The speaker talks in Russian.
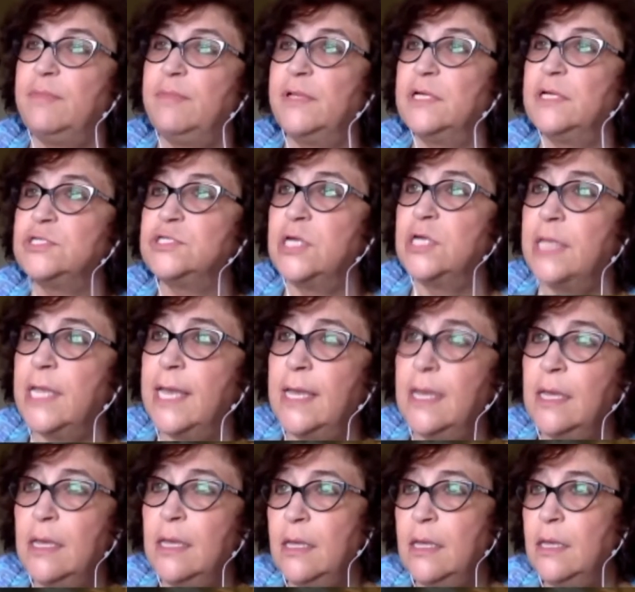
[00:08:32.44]
положение,
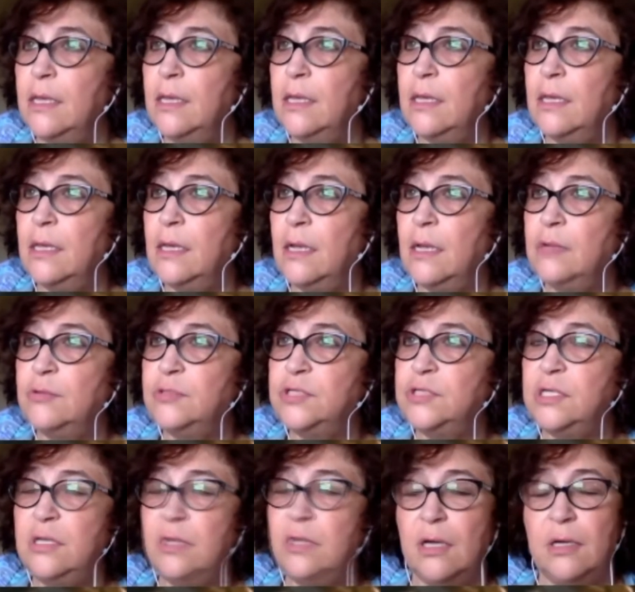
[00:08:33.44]
и люди
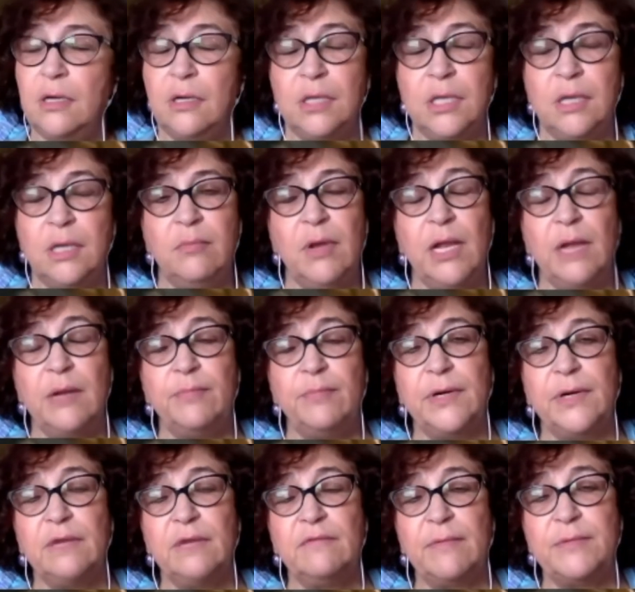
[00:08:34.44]
не, не имели
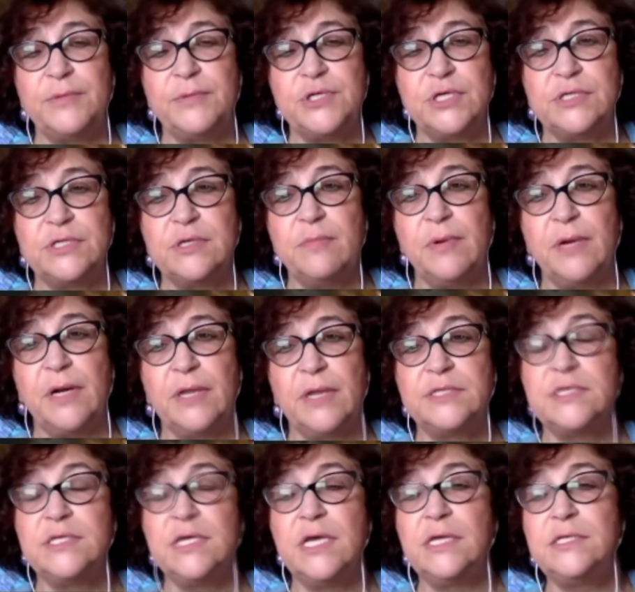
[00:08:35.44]
права вообще
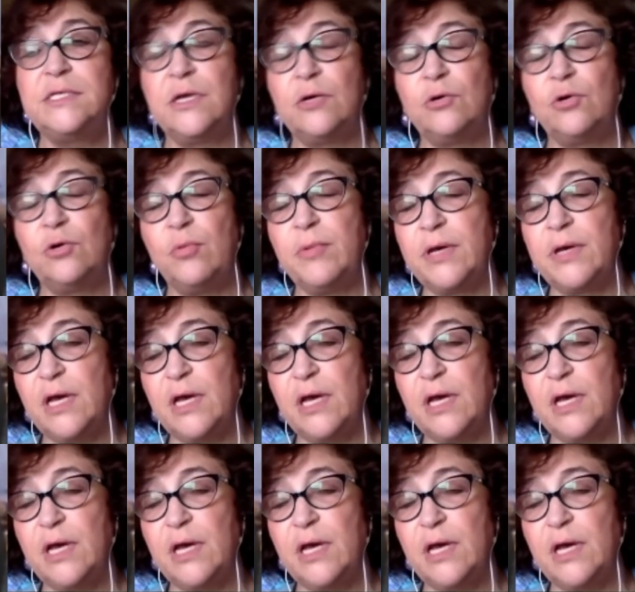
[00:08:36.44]
собираться нигде, кроме